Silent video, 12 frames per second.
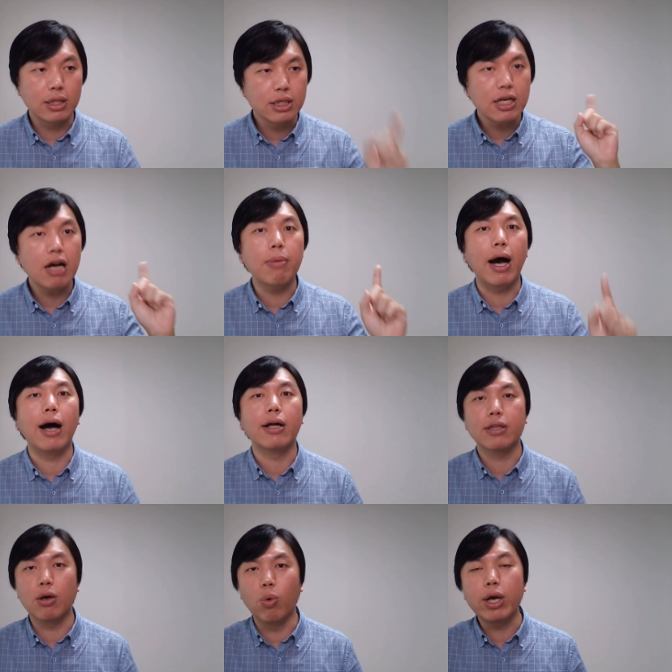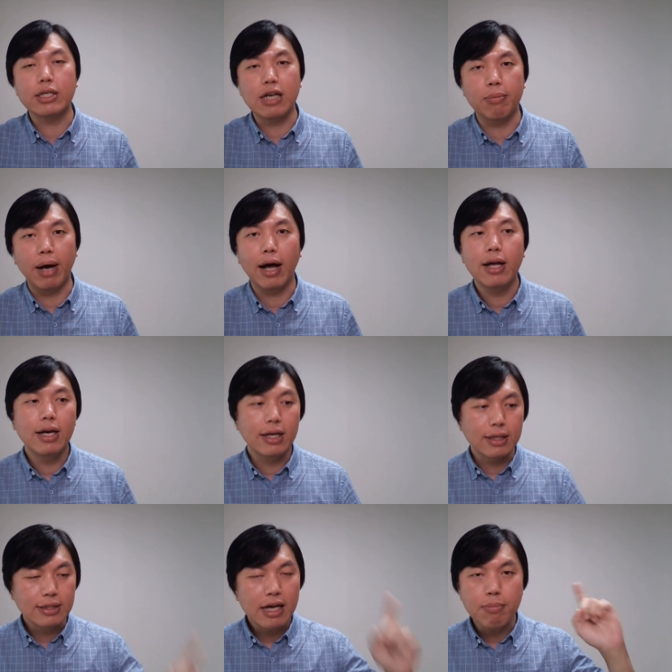你上马，那我也上马，
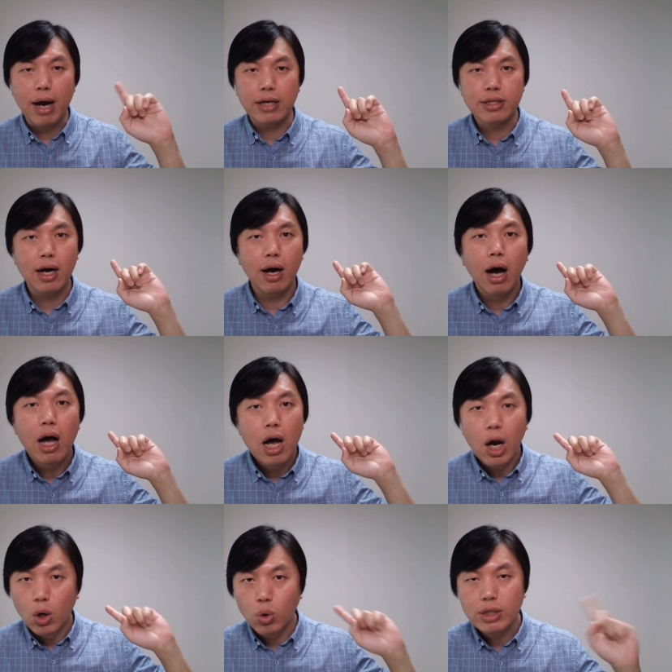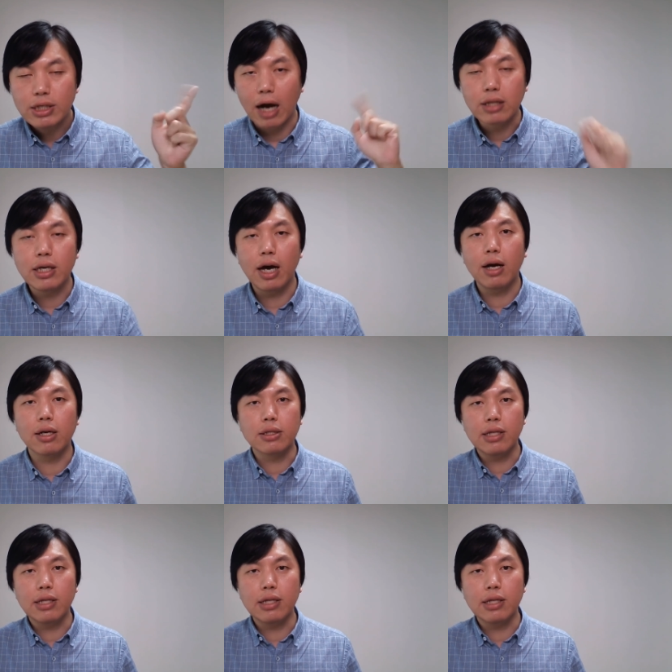你在马上抡长枪，